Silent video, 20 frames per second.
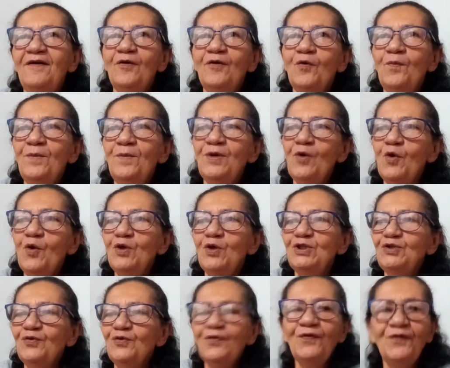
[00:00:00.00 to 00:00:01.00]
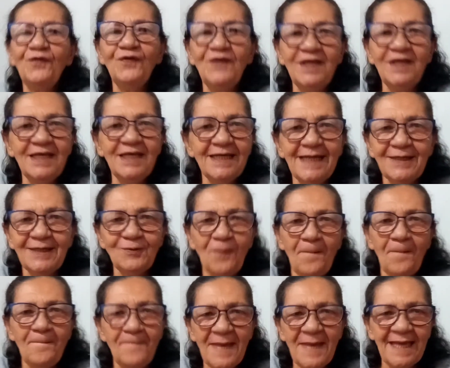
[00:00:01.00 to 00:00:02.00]
Comi hoje um fígado
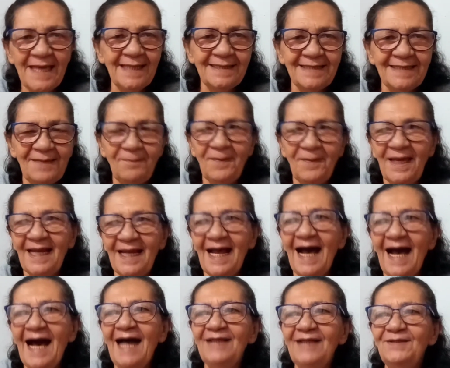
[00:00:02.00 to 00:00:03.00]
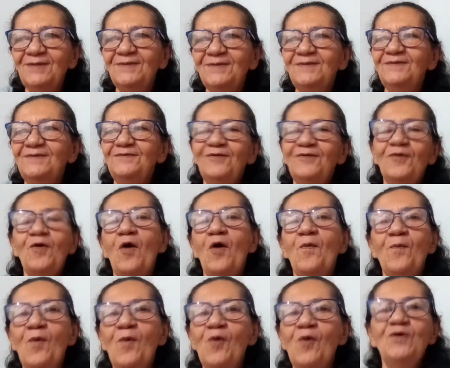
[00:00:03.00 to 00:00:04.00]
bem temperado. Foi o
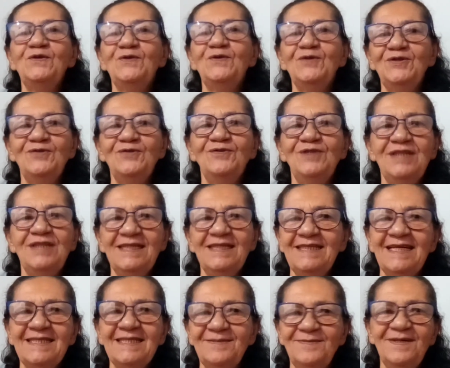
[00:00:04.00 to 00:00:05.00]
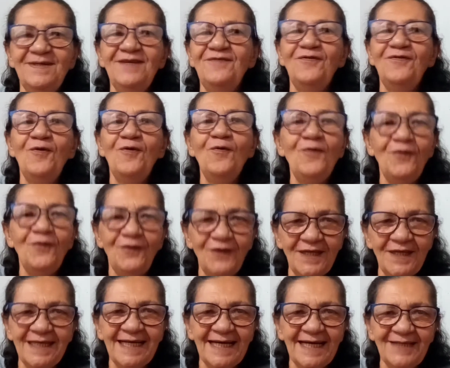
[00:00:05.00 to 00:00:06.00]
almoço hoje do Dia das Mães, foi um
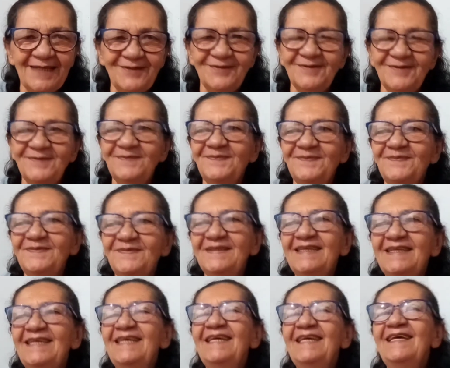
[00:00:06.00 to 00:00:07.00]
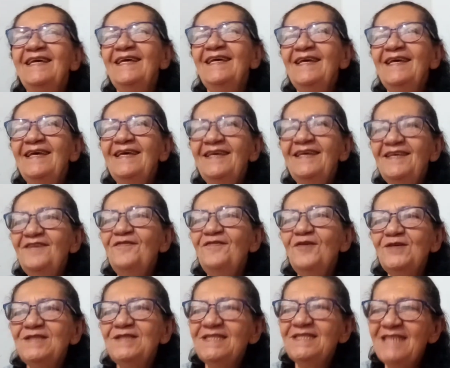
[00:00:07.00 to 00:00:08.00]
fígado. E
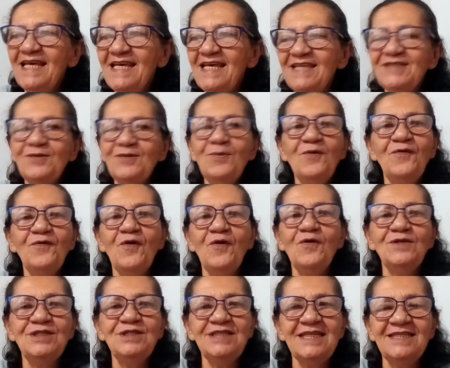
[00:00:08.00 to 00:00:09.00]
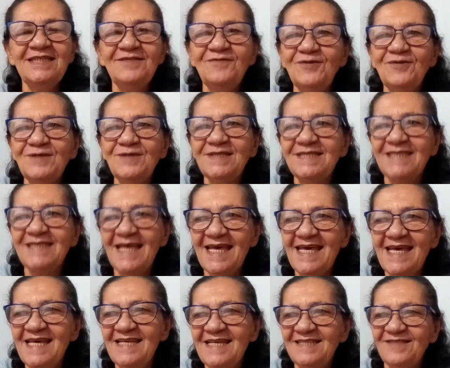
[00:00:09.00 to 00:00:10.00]
vocês, como foi o dia de
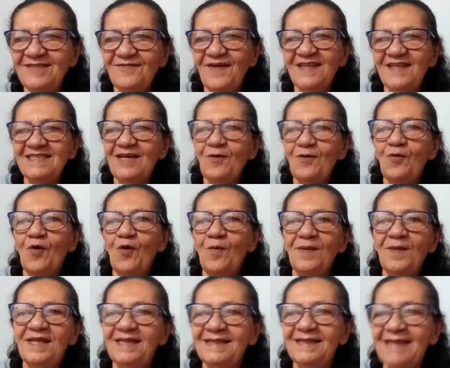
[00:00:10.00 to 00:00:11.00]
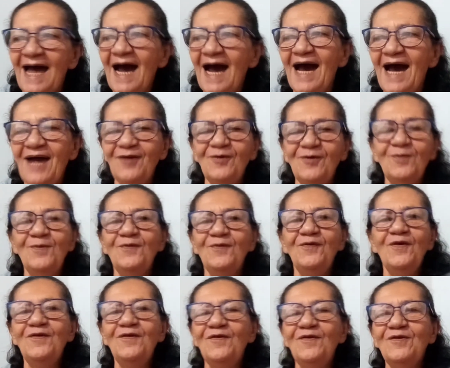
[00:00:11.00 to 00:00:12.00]
vocês? Faça aí o um comentário, como
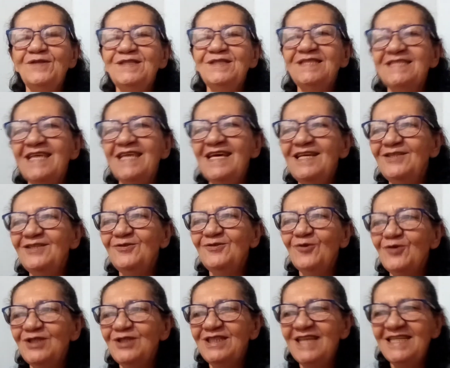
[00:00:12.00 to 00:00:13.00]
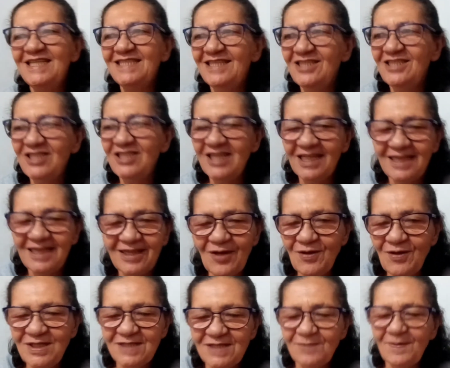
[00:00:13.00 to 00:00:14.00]
foi vocês hoje nesse dia
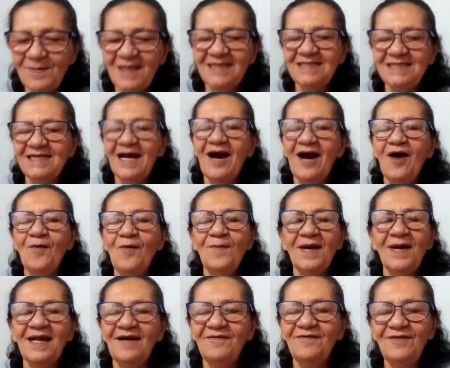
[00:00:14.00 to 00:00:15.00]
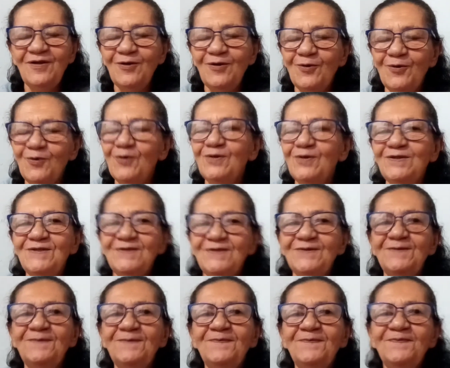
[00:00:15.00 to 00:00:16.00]
tão especial,
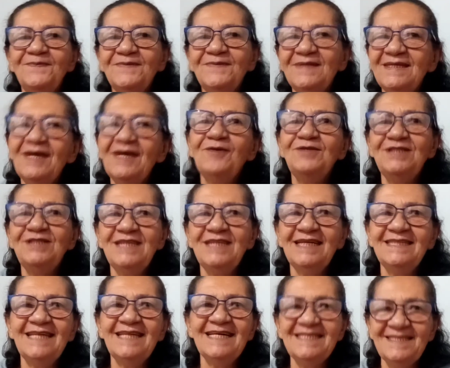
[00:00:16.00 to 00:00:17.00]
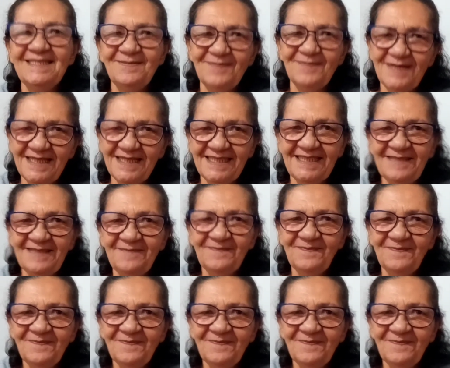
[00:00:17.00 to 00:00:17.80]
maravilhoso, que é o Dia das Mães.